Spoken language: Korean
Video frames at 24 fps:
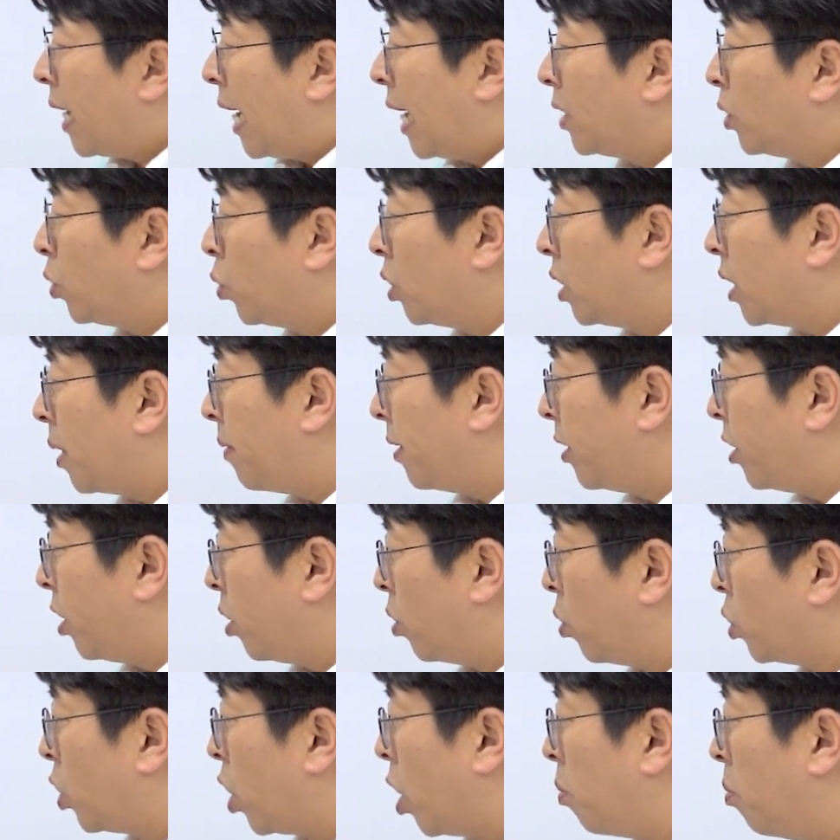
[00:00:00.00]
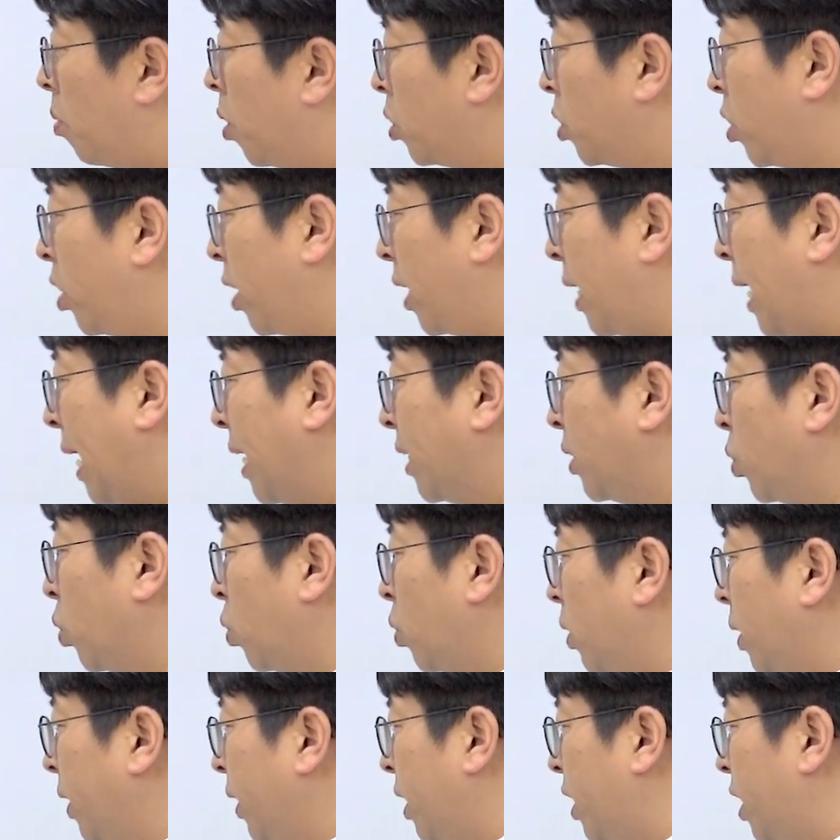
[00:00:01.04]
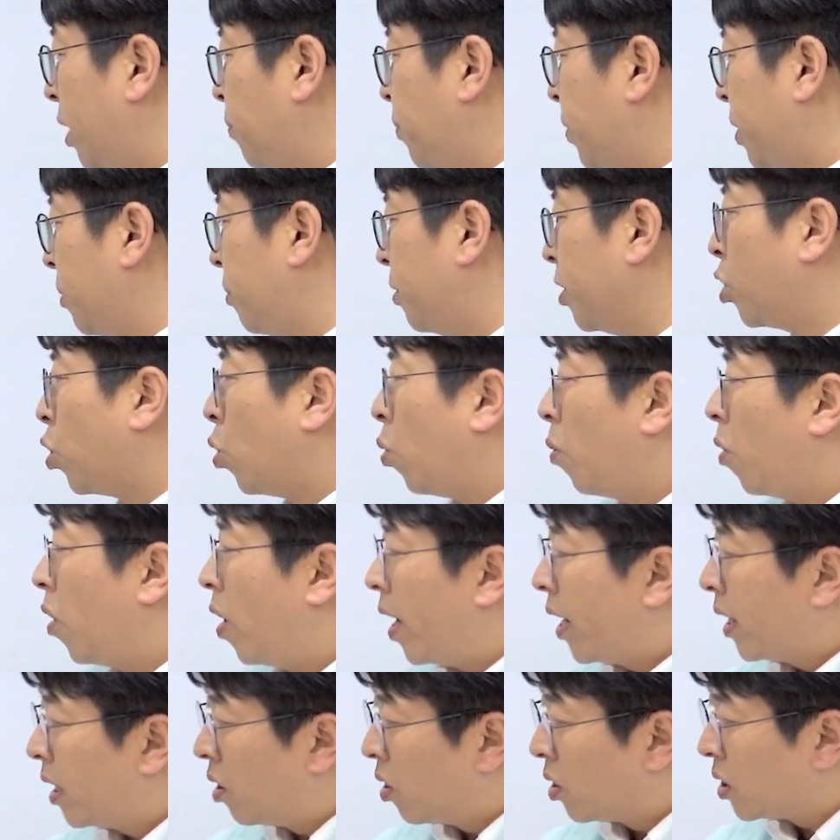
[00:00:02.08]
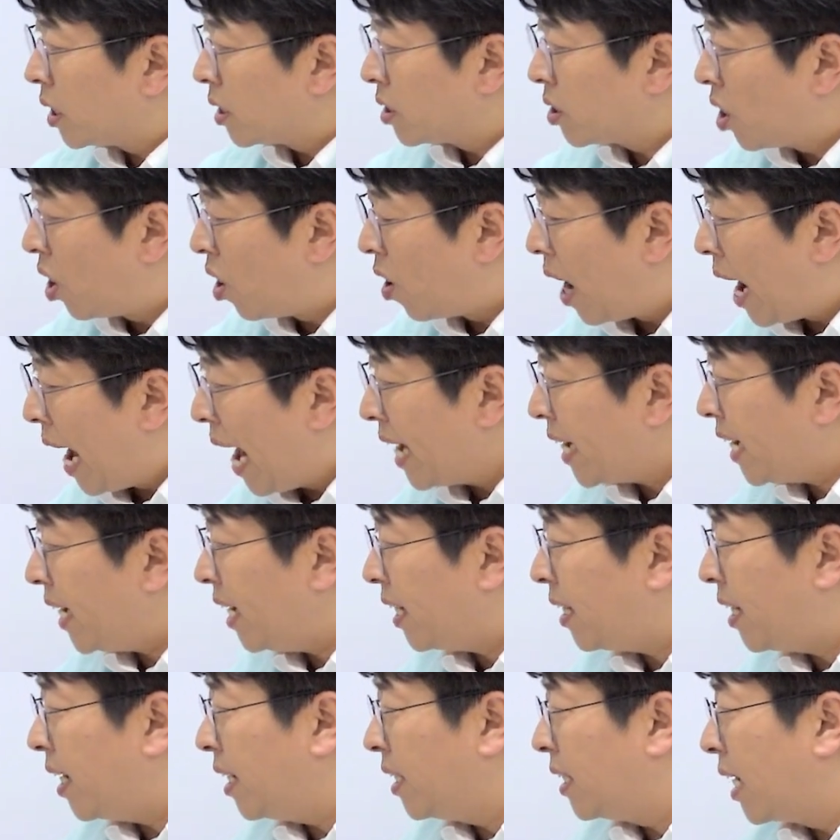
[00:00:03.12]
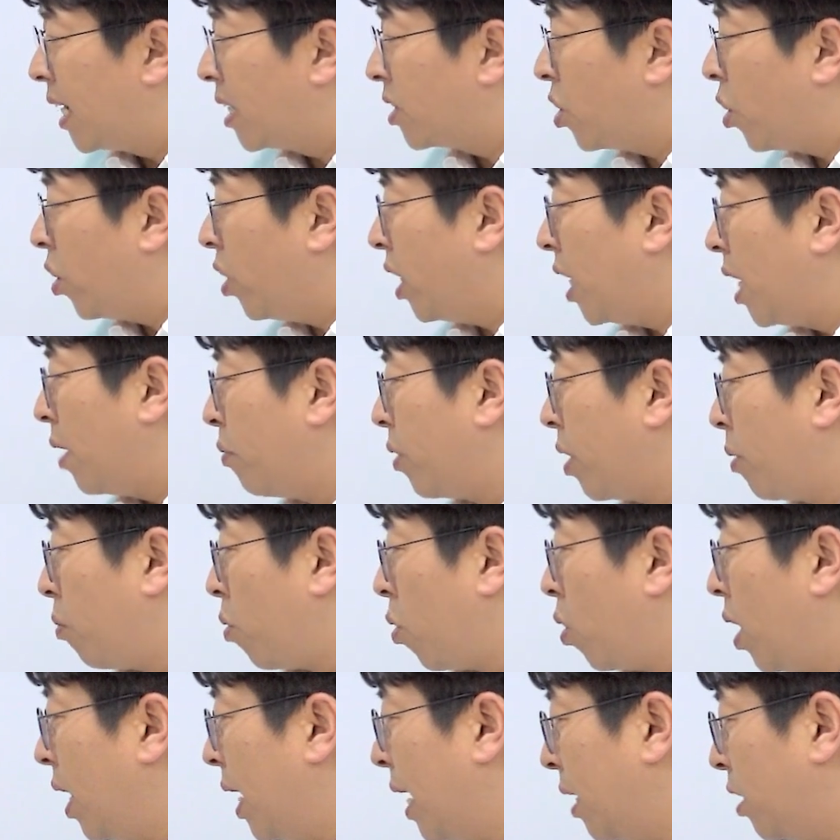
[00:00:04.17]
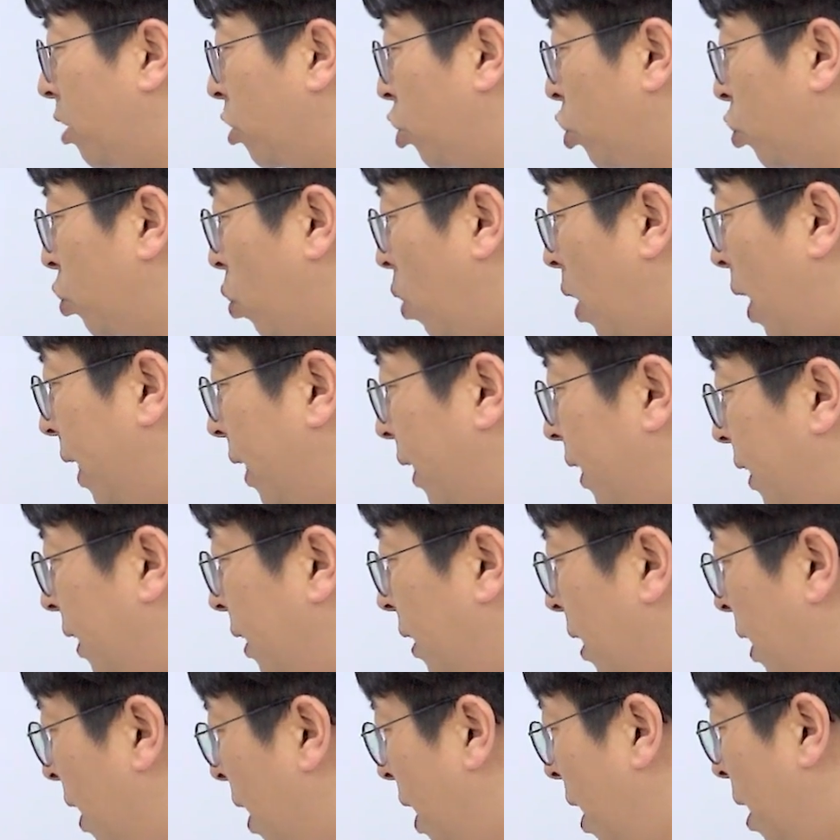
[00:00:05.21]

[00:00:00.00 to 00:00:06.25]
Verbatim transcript: 가족을 잡아들이고 정몽렬이 가족의 급습을 도모하는 것에서 악인의 대리자가 선인 가문의 몰락을 주도하는